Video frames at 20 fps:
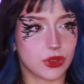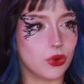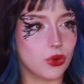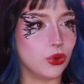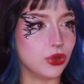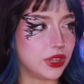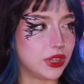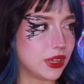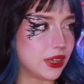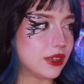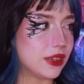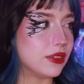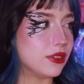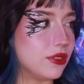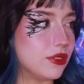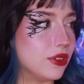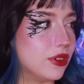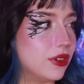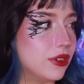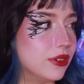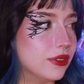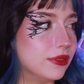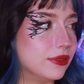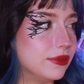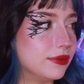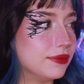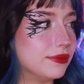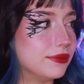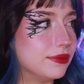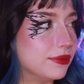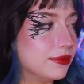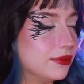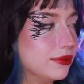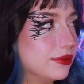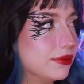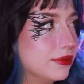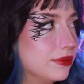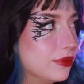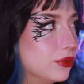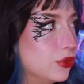Ok, genre,
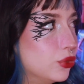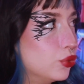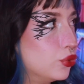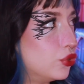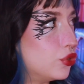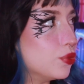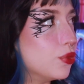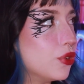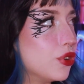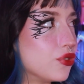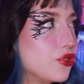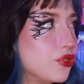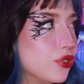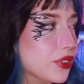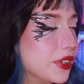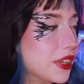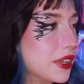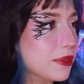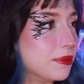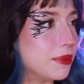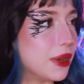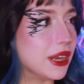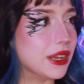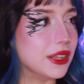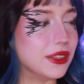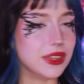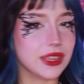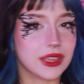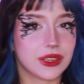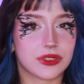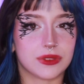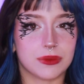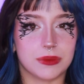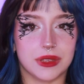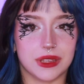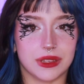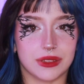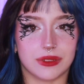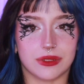doucement, je suis en train de parler d'ex, mais.